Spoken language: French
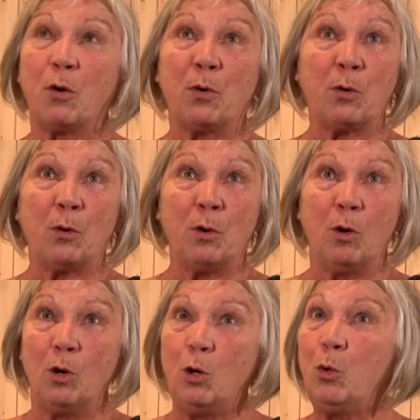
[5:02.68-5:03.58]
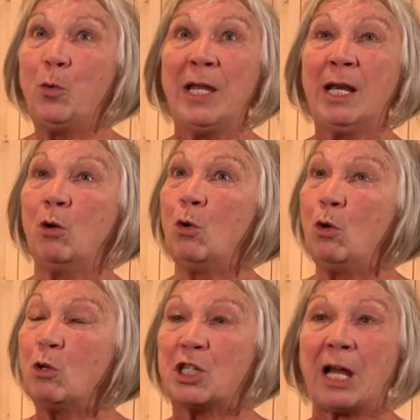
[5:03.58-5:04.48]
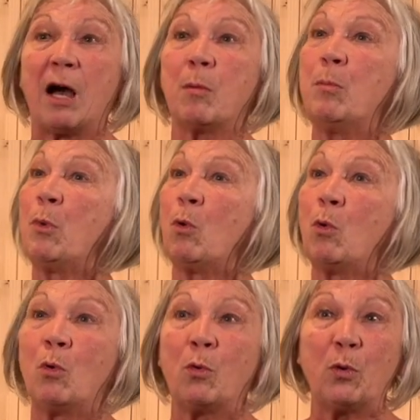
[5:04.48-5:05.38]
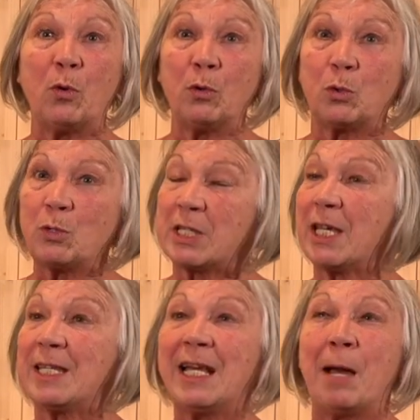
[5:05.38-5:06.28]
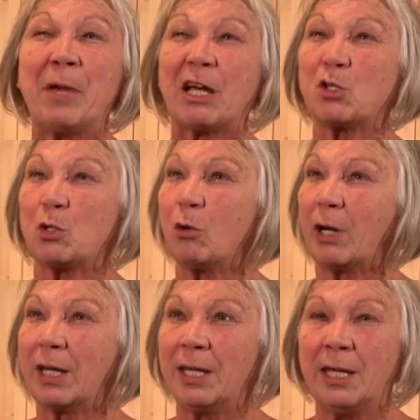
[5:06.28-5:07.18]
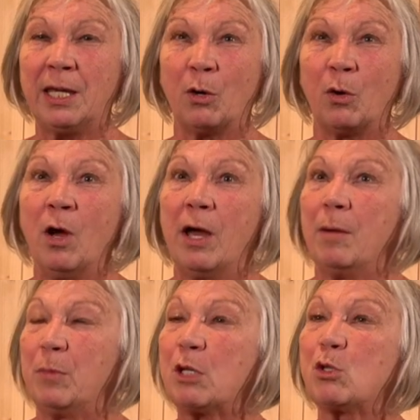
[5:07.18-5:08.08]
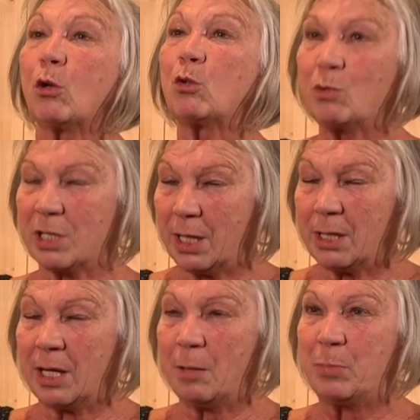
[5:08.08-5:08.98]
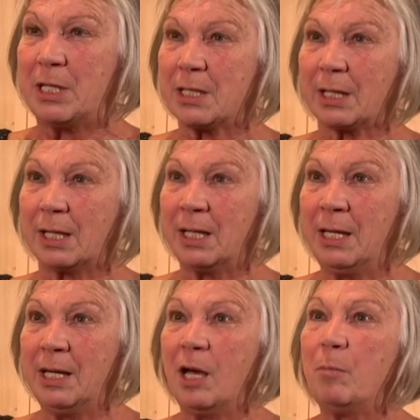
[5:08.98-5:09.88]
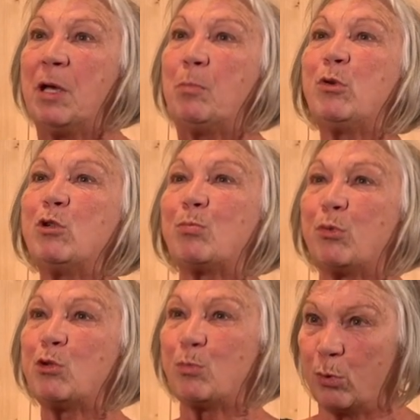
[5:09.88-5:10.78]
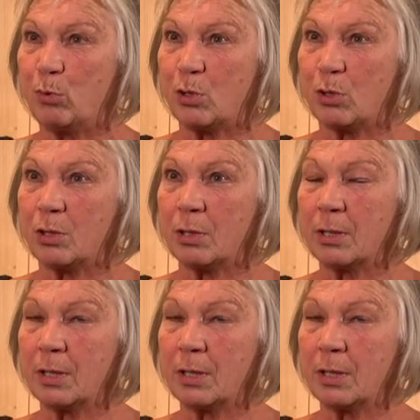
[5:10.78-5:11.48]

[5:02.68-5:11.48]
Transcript: euh, l'huile, le charbon, euh, tout ce qui était la mercerie, bien sûr tout ce qui était épicerie, mais plus, plus, plus.